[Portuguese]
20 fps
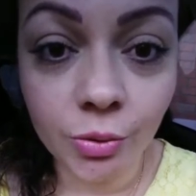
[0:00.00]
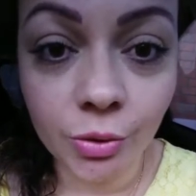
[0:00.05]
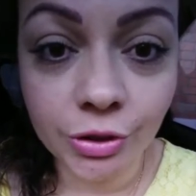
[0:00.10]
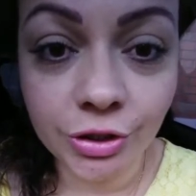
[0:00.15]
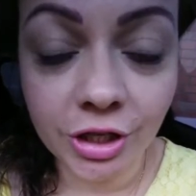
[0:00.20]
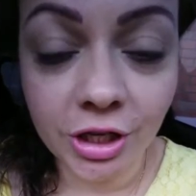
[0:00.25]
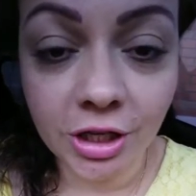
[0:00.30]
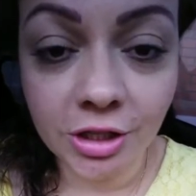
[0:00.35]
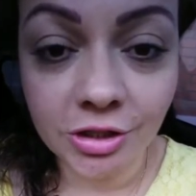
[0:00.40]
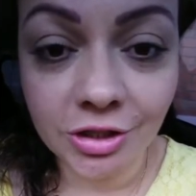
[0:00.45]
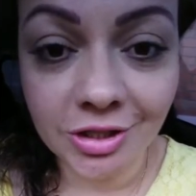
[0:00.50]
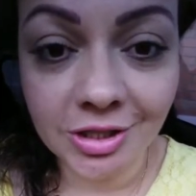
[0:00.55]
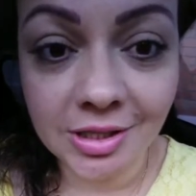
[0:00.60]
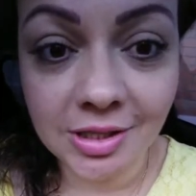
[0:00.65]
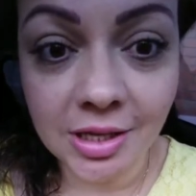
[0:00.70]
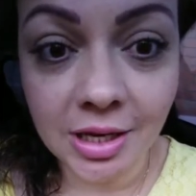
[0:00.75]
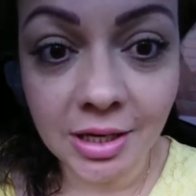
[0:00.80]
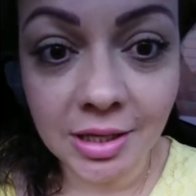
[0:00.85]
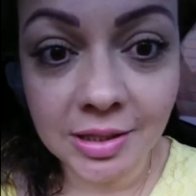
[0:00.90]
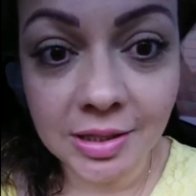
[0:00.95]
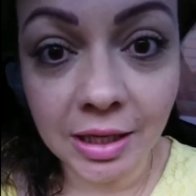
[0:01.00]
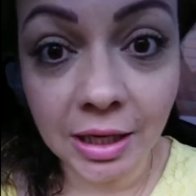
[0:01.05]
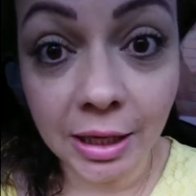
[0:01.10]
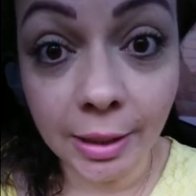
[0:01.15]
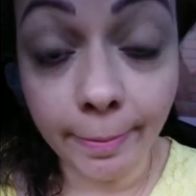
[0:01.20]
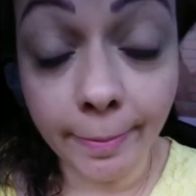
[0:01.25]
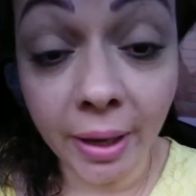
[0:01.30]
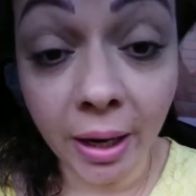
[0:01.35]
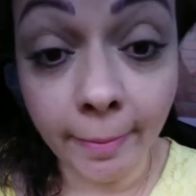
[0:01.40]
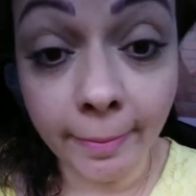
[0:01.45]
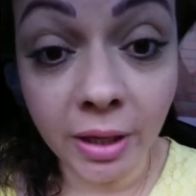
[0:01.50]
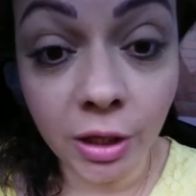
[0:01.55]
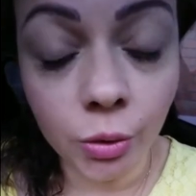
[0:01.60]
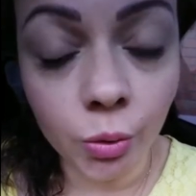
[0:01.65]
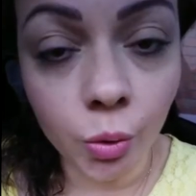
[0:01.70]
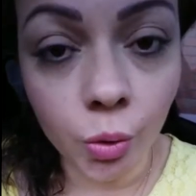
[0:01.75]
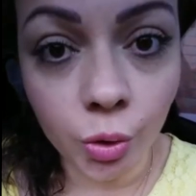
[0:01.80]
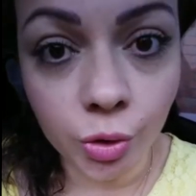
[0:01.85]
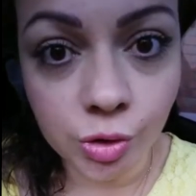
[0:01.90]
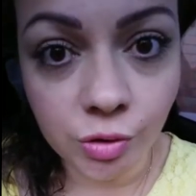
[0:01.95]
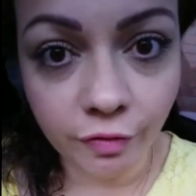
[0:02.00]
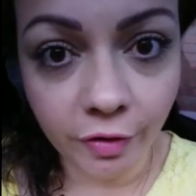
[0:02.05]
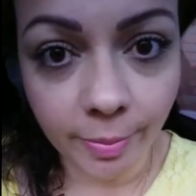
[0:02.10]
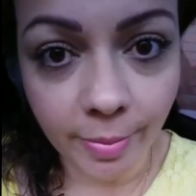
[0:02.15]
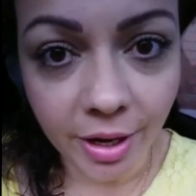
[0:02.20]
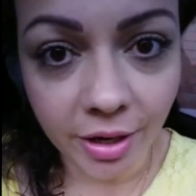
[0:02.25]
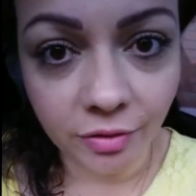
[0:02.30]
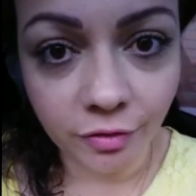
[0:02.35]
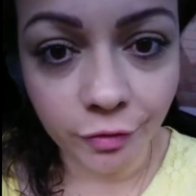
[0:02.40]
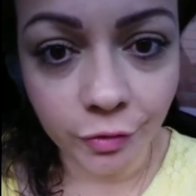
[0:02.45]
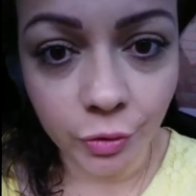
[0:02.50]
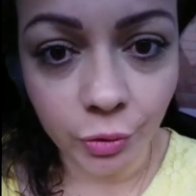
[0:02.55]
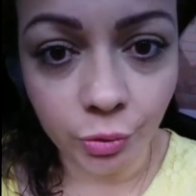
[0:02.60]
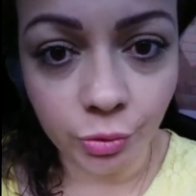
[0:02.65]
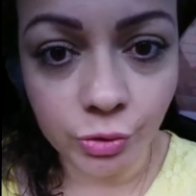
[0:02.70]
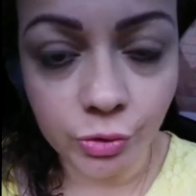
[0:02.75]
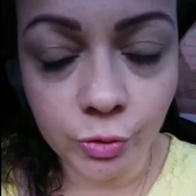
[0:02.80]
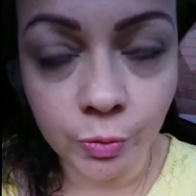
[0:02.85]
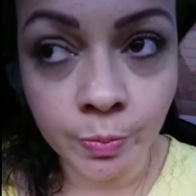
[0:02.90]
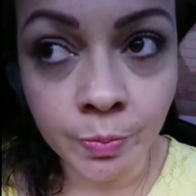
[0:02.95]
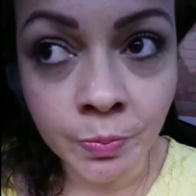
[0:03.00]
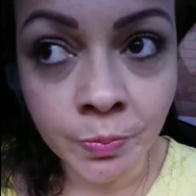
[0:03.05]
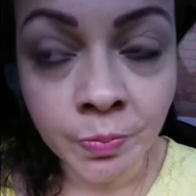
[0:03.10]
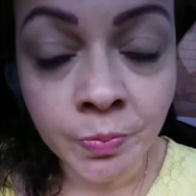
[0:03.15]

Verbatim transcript: eu gostaria de dizer assim que para mim o curso foi maravilhoso.